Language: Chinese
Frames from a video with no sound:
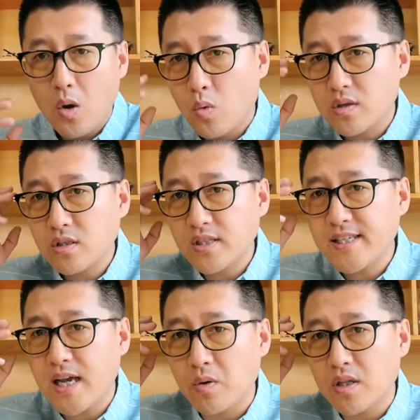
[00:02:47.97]
我
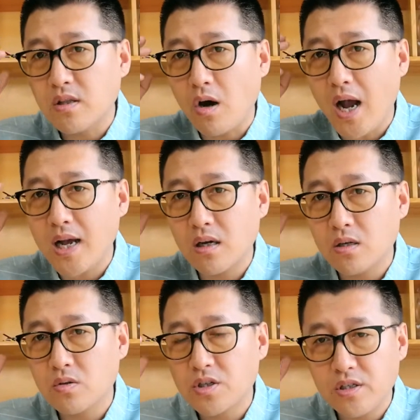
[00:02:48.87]
在我的脑海
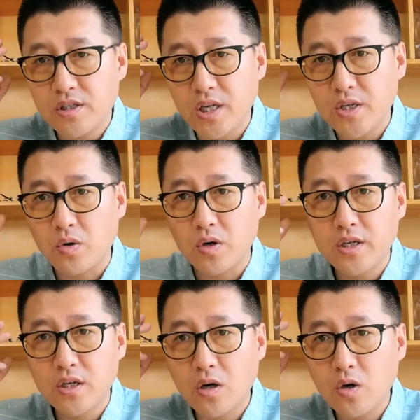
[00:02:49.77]
当中事先有了
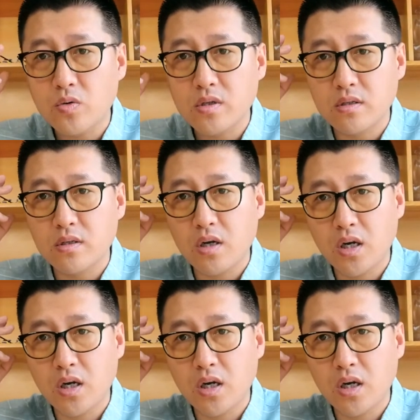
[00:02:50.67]
一个构思